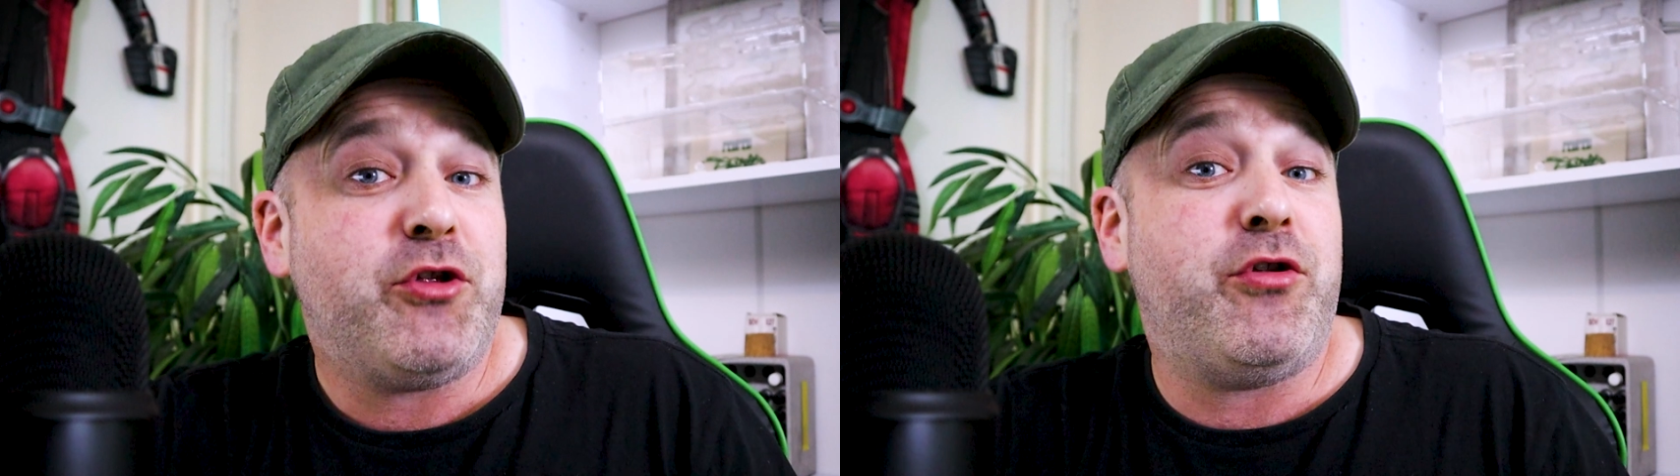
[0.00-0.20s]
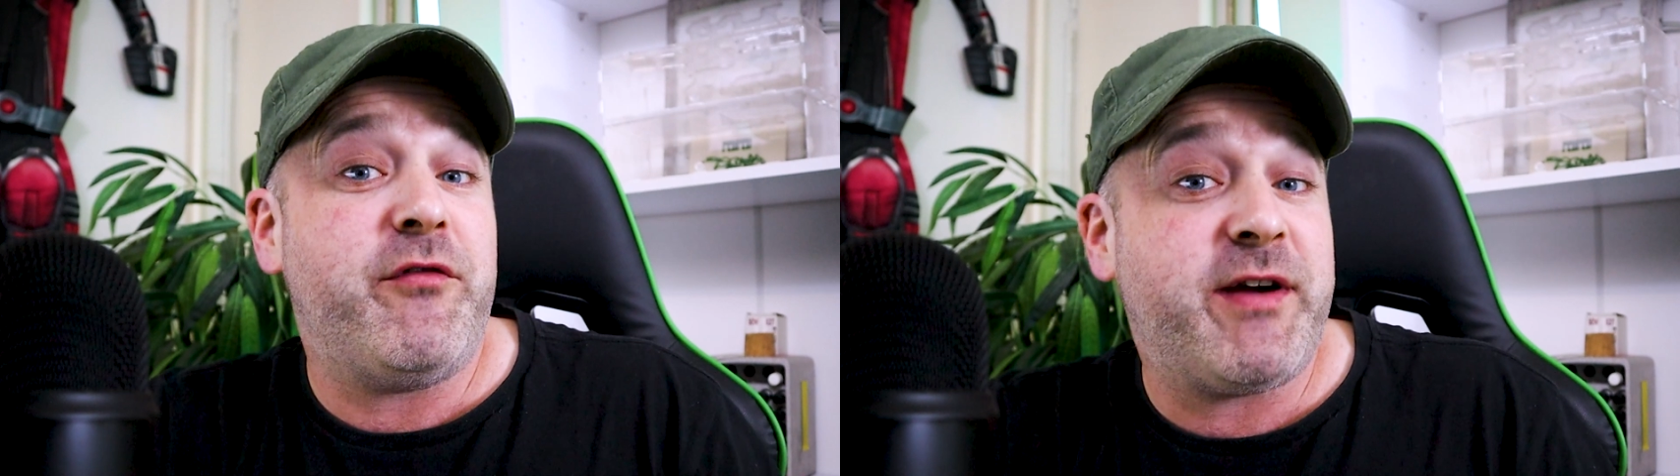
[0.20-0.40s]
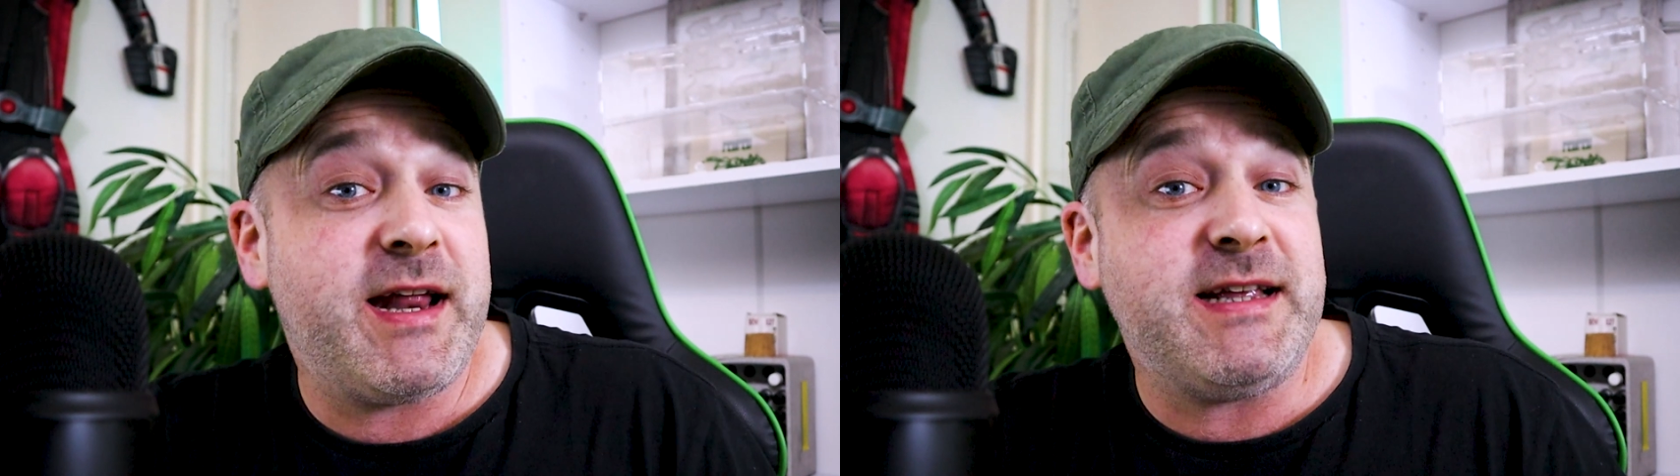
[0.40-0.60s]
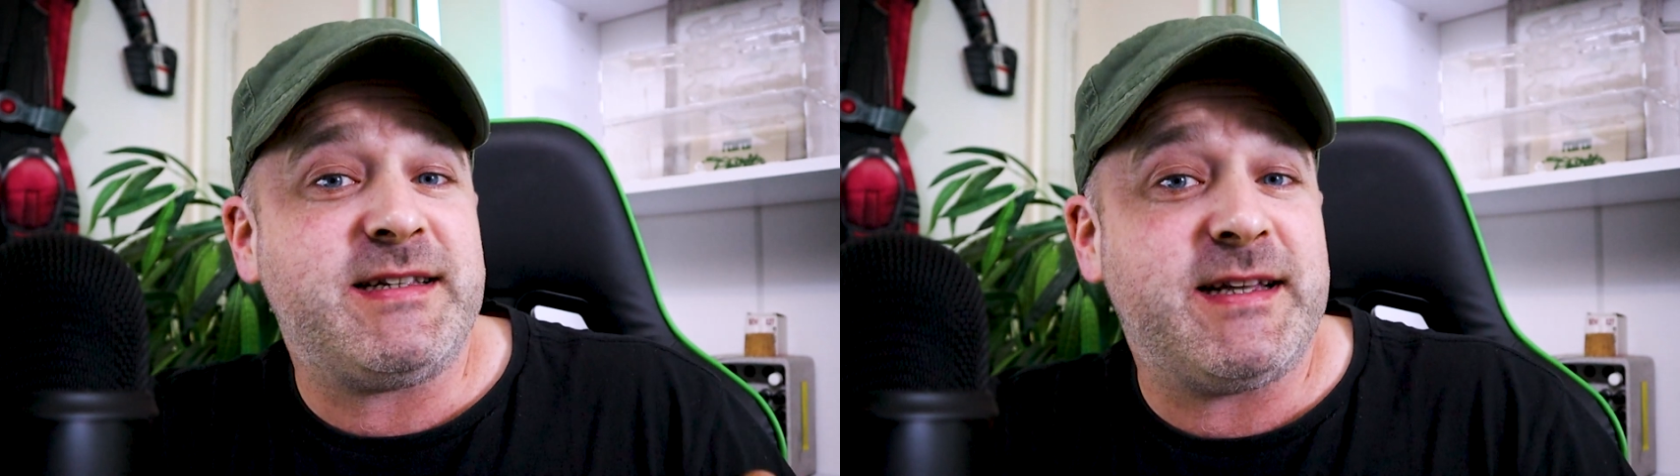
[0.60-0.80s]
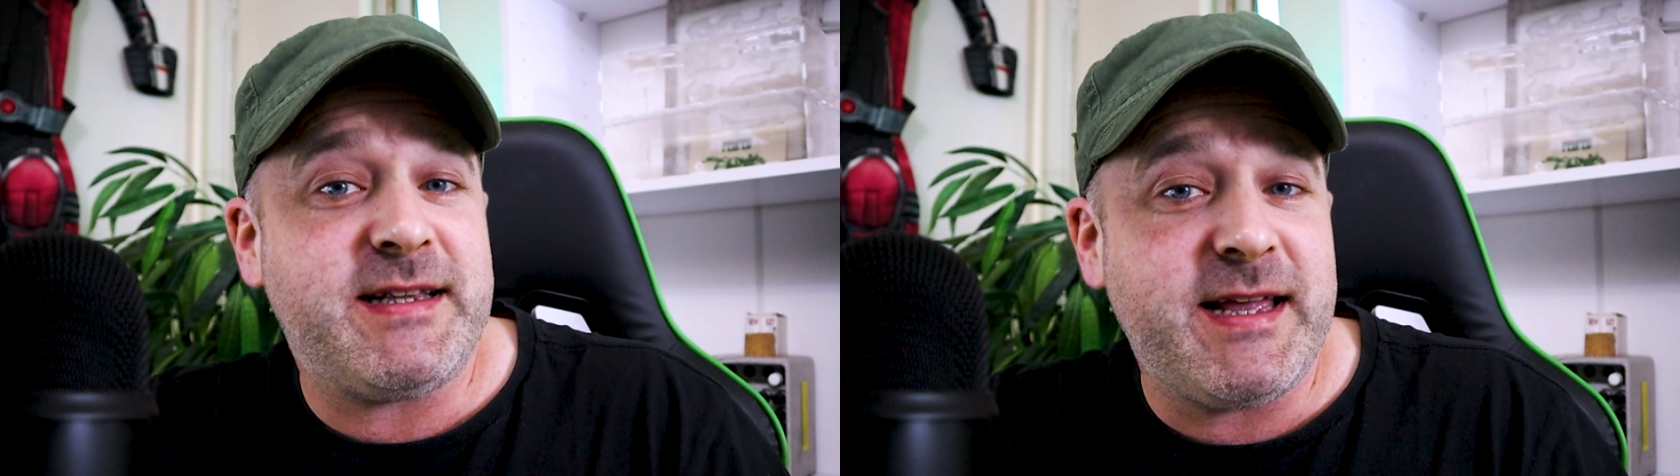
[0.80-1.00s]
devrait
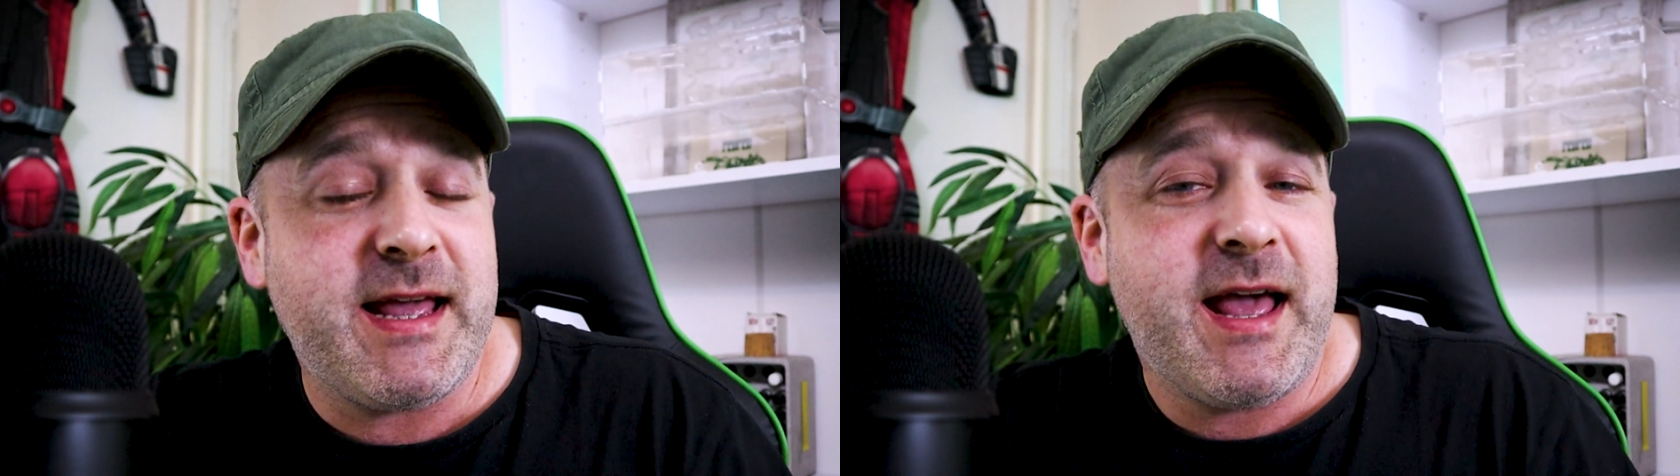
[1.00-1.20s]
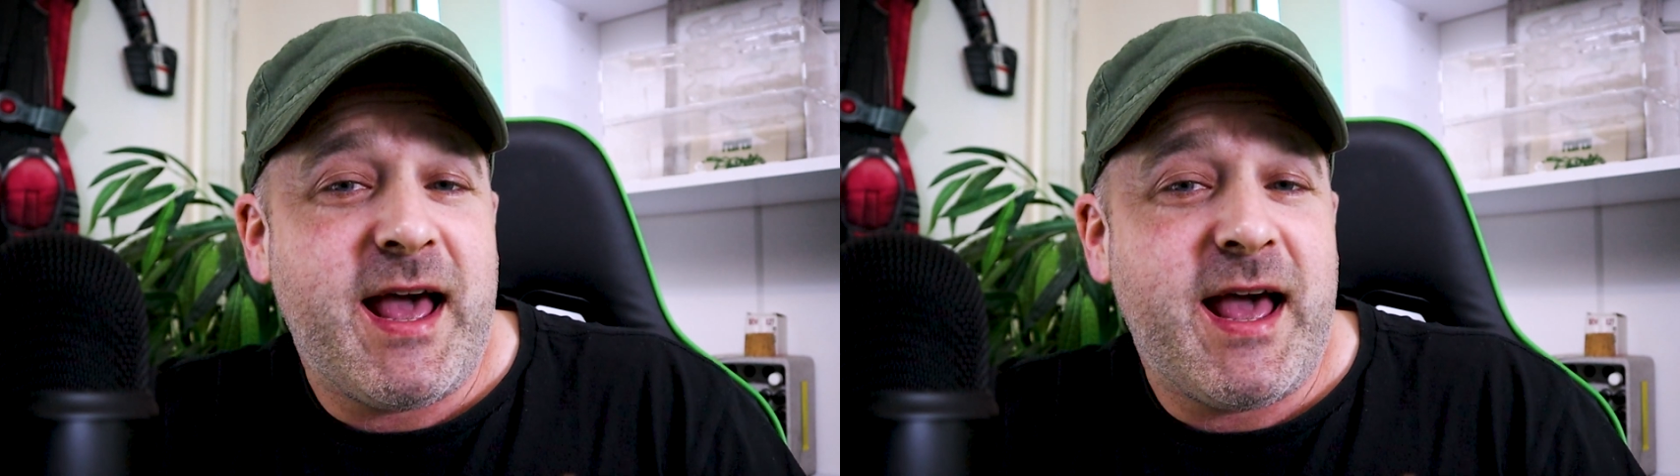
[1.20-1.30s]
les aider